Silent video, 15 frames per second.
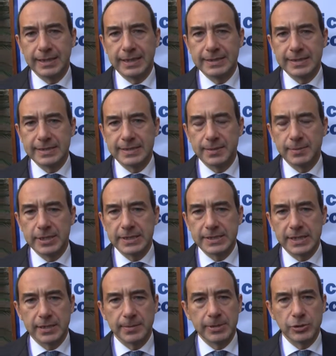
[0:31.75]
dei sistemi di
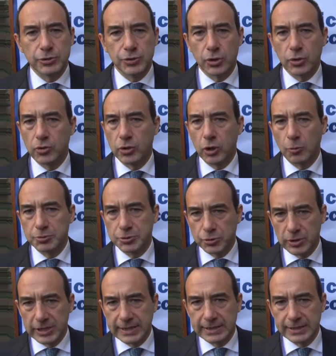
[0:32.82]
riscaldamento sono ancora
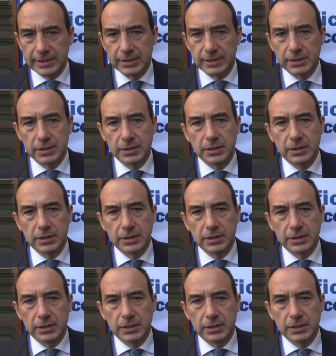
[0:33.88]
obsoleti,